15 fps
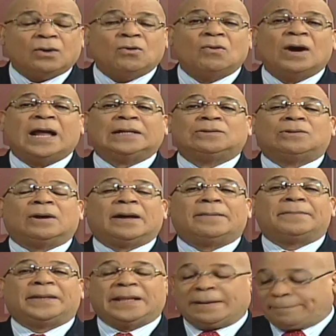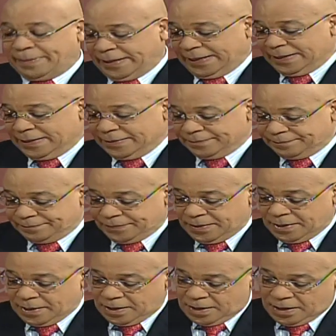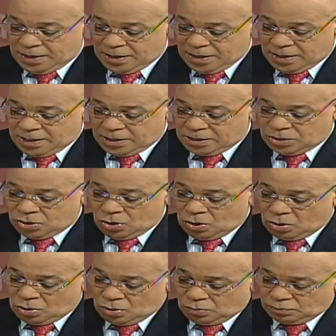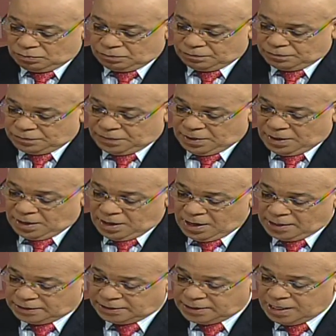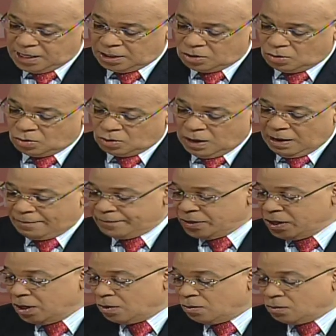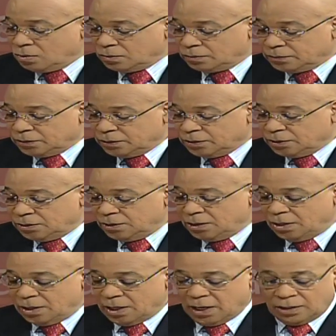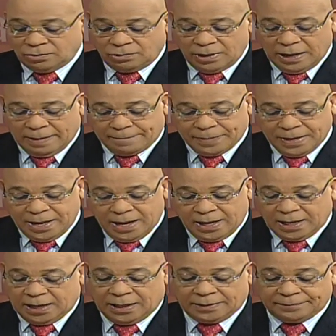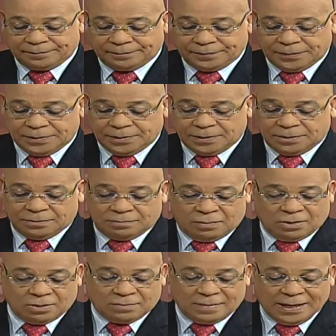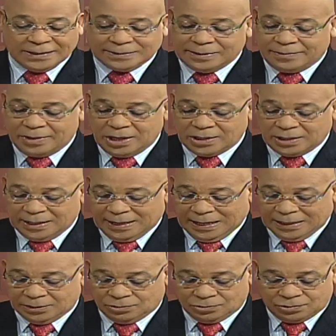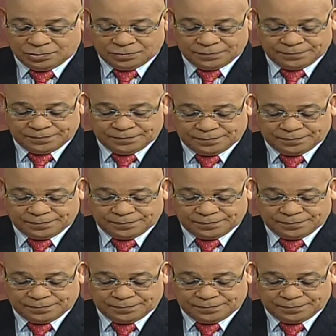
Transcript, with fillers: con algo que me da pena. Yo he sido amigo de Nuria Piera por más de 20 años.